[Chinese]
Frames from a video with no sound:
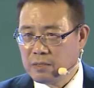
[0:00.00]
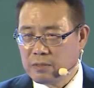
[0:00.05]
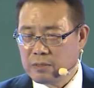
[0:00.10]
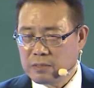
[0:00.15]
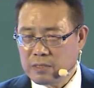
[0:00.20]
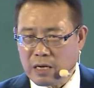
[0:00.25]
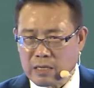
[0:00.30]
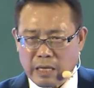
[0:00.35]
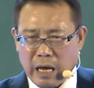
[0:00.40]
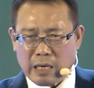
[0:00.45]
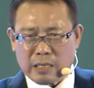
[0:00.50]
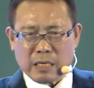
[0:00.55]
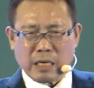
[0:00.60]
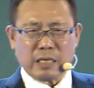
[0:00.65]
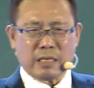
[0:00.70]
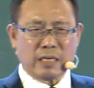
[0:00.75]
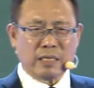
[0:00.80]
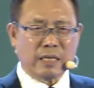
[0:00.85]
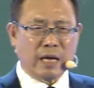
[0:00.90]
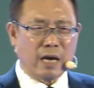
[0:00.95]
再大声一
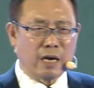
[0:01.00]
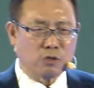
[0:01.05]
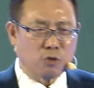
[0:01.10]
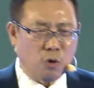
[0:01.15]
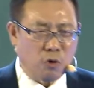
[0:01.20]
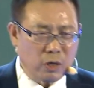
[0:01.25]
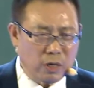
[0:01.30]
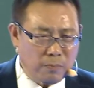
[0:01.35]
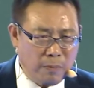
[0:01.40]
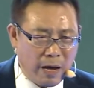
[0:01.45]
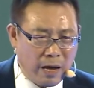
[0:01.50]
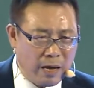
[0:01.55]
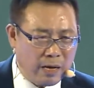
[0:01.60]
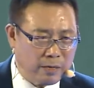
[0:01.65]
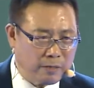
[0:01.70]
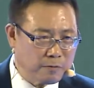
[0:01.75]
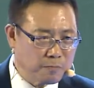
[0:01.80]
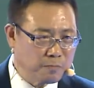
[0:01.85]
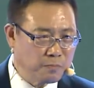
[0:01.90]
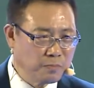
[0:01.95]
点，大家同意吗？
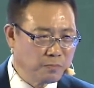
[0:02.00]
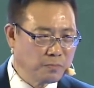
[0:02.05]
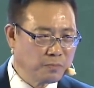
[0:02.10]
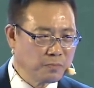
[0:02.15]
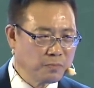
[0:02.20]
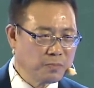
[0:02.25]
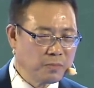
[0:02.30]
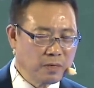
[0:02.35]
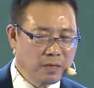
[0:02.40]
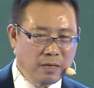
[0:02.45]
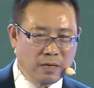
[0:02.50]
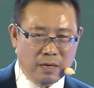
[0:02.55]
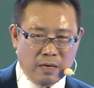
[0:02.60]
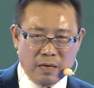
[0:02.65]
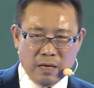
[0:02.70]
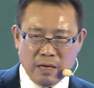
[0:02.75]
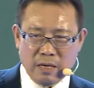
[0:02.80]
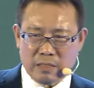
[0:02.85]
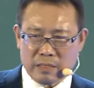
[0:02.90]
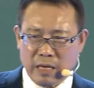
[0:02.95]

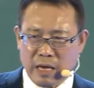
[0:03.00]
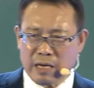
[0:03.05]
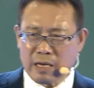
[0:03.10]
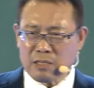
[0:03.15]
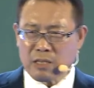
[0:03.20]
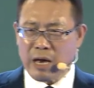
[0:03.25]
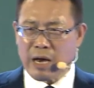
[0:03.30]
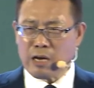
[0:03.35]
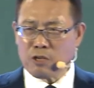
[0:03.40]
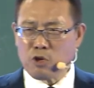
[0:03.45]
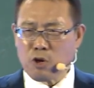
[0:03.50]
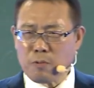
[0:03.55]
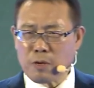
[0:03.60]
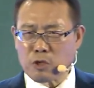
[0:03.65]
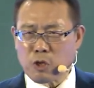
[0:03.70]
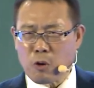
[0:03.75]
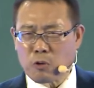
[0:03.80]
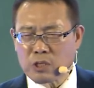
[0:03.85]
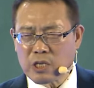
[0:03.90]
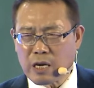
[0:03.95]
大家打爱多美
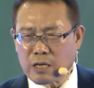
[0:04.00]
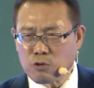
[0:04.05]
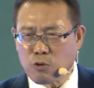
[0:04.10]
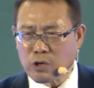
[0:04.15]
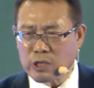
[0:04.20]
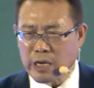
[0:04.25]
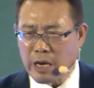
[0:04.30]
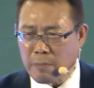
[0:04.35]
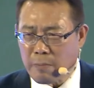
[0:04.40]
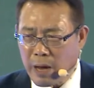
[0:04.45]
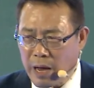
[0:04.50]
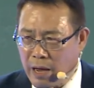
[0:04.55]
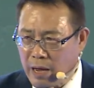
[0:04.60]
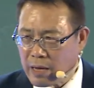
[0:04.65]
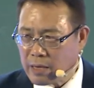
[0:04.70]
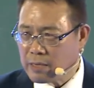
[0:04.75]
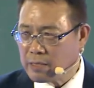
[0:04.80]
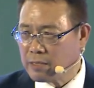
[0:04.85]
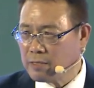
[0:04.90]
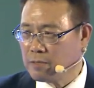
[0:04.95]
投资很多钱吗？
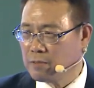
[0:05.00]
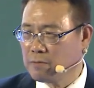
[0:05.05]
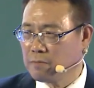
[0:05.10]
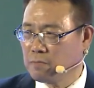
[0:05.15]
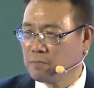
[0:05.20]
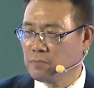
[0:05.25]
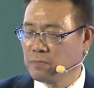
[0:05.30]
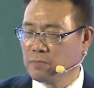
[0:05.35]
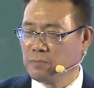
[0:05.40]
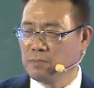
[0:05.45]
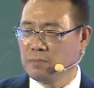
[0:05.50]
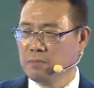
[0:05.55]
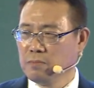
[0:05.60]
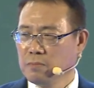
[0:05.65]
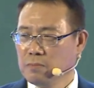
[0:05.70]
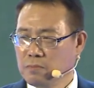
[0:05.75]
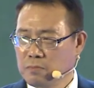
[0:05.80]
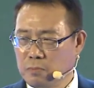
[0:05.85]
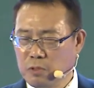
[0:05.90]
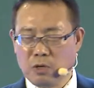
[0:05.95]

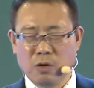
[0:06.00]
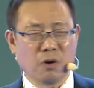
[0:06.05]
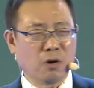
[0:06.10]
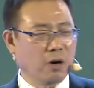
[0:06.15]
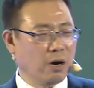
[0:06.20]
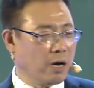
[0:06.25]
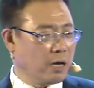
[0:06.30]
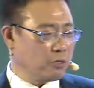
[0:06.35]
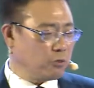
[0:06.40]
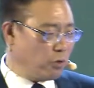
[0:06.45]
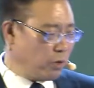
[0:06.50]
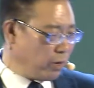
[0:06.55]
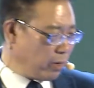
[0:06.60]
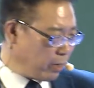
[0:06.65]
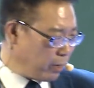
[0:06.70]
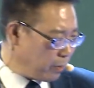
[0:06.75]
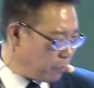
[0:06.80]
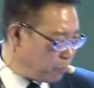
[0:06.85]
不用哈，对，